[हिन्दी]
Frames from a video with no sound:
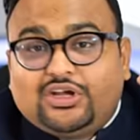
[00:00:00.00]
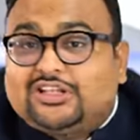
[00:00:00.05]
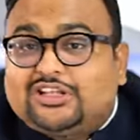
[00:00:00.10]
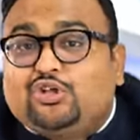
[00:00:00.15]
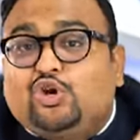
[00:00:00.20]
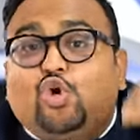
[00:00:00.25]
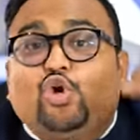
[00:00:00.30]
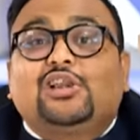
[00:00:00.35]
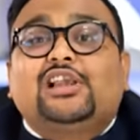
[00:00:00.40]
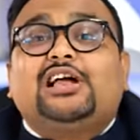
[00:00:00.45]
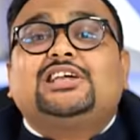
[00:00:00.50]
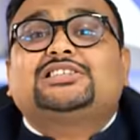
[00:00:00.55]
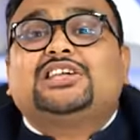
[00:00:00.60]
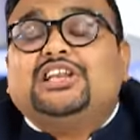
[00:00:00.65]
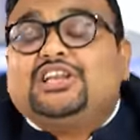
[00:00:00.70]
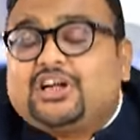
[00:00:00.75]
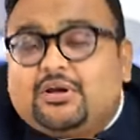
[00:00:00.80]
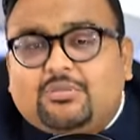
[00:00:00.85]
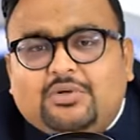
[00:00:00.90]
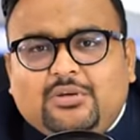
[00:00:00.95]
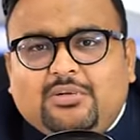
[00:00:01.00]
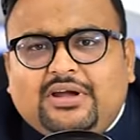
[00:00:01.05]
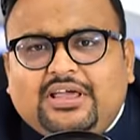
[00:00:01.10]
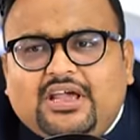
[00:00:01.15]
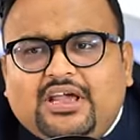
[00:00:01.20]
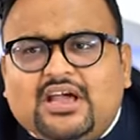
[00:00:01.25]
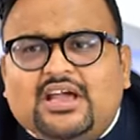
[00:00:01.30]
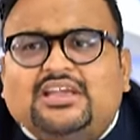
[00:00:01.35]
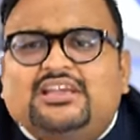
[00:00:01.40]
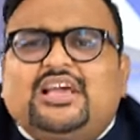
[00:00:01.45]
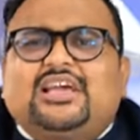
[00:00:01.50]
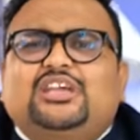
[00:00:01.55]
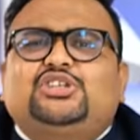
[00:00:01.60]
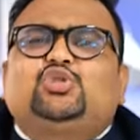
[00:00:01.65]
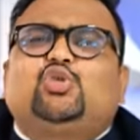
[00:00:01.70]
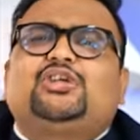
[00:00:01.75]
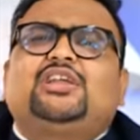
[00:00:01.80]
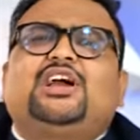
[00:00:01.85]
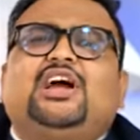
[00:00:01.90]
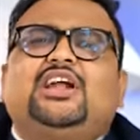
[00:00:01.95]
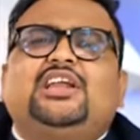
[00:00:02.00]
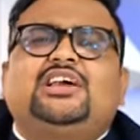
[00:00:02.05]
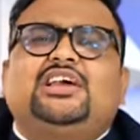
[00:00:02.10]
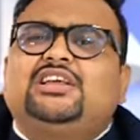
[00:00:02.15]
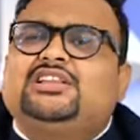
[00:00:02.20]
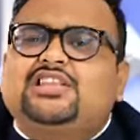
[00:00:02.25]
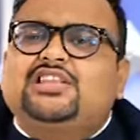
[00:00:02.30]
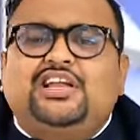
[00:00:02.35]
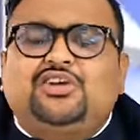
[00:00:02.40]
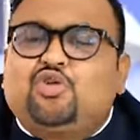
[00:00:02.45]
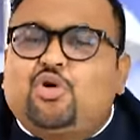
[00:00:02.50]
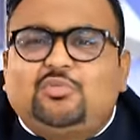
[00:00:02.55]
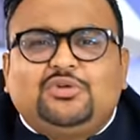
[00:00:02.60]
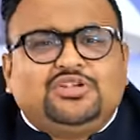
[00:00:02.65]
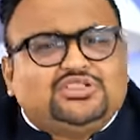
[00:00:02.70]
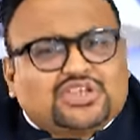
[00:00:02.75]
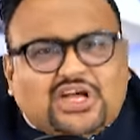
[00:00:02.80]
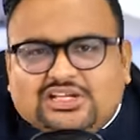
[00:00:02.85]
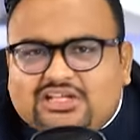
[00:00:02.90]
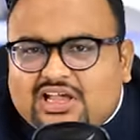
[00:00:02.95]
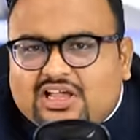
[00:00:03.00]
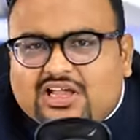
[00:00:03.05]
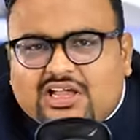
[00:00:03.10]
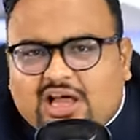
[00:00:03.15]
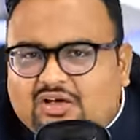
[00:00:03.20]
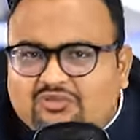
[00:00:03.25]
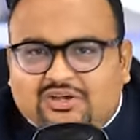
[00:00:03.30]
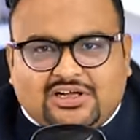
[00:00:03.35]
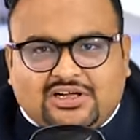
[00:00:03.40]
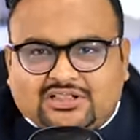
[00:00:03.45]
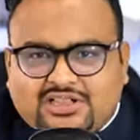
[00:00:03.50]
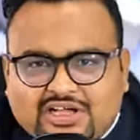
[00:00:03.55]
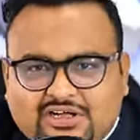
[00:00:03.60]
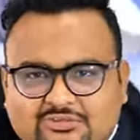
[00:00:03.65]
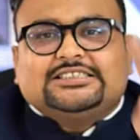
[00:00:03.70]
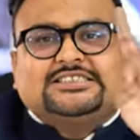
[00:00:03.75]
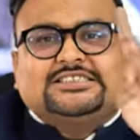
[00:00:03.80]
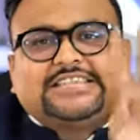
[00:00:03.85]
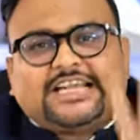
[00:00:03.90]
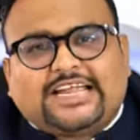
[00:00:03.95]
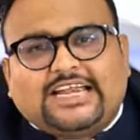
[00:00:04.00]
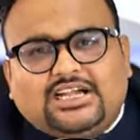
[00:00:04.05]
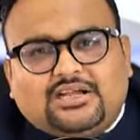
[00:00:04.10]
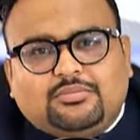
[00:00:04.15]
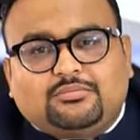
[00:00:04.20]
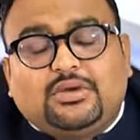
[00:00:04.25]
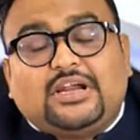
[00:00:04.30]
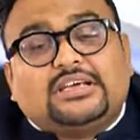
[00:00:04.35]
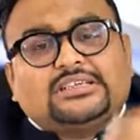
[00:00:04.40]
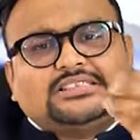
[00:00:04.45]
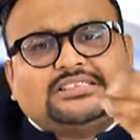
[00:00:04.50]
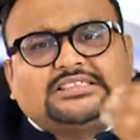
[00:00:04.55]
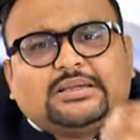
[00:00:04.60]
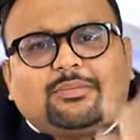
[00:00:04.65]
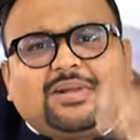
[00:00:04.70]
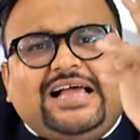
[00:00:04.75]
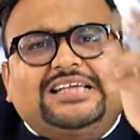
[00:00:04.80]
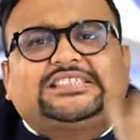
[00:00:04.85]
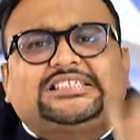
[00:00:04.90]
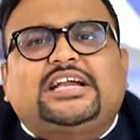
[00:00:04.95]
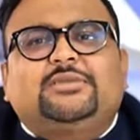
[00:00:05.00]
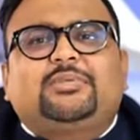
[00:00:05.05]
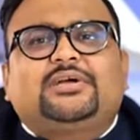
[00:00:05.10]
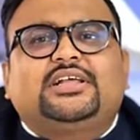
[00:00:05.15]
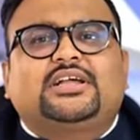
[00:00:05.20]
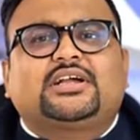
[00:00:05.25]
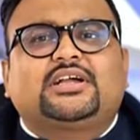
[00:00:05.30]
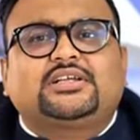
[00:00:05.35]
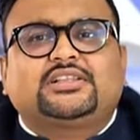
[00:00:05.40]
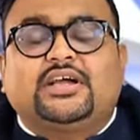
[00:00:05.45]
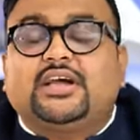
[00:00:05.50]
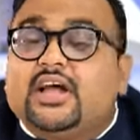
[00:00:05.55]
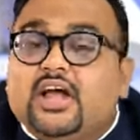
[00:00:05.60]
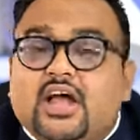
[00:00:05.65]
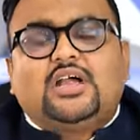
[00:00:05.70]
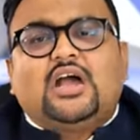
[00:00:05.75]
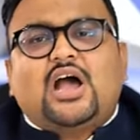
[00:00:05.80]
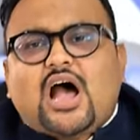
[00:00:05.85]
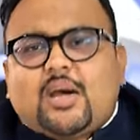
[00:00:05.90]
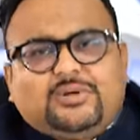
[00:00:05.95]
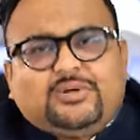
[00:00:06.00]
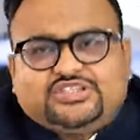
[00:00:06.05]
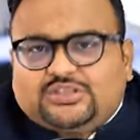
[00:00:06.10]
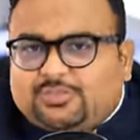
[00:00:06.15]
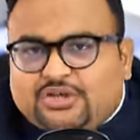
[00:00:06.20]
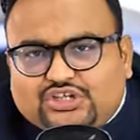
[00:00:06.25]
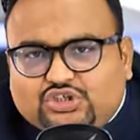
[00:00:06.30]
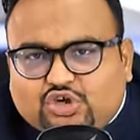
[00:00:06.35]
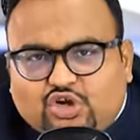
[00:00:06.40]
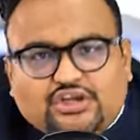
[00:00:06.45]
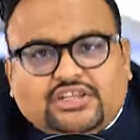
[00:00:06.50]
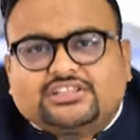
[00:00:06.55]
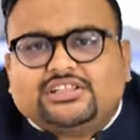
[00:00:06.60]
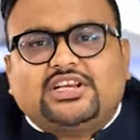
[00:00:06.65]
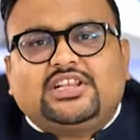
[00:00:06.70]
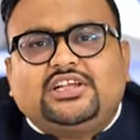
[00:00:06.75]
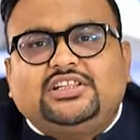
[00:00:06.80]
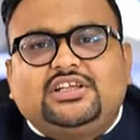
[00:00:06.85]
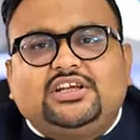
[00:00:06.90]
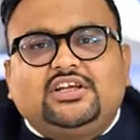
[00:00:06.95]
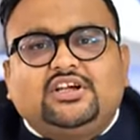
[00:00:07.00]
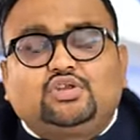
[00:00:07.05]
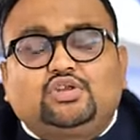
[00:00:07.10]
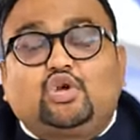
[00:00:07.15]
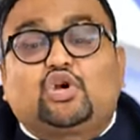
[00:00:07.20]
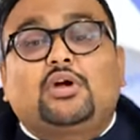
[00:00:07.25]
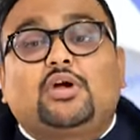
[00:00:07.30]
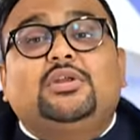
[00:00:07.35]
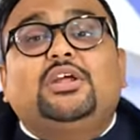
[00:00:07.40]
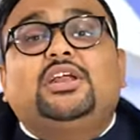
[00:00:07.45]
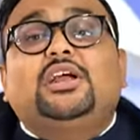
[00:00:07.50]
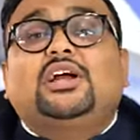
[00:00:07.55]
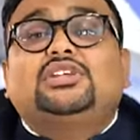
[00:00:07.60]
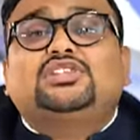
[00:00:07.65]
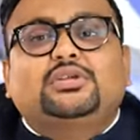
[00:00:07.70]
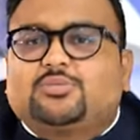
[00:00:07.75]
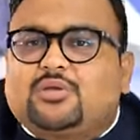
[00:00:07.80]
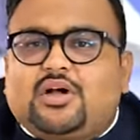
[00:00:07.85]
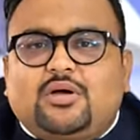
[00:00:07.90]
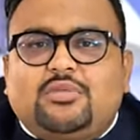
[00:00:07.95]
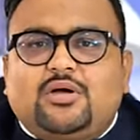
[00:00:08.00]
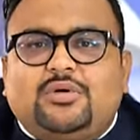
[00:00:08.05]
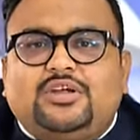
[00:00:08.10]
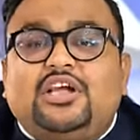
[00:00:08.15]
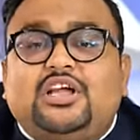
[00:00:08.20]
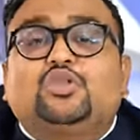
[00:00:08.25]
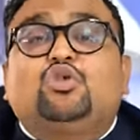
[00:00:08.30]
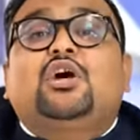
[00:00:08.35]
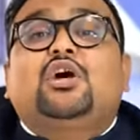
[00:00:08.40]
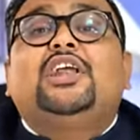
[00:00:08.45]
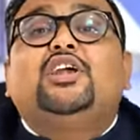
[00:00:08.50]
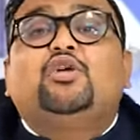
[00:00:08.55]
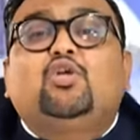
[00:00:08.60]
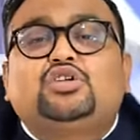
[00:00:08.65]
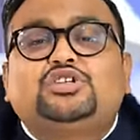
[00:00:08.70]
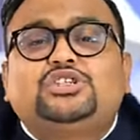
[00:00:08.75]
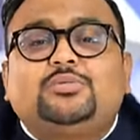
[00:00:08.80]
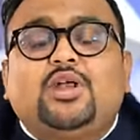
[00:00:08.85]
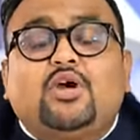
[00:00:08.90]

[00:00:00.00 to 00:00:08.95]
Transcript: तो या तो लोअर क्लास की इनकम नहीं बढ़ी या ये छोटी गाड़ी खरीदना इनको अपनी शान के खिलाफ लगता है सेकंड नंबर सप्लाई साइड पे दिक्कत है अभी चिप की शॉर्टेज चल रही थी तो कंपनी का चिप कम है भैया तो गाड़ी कौन सी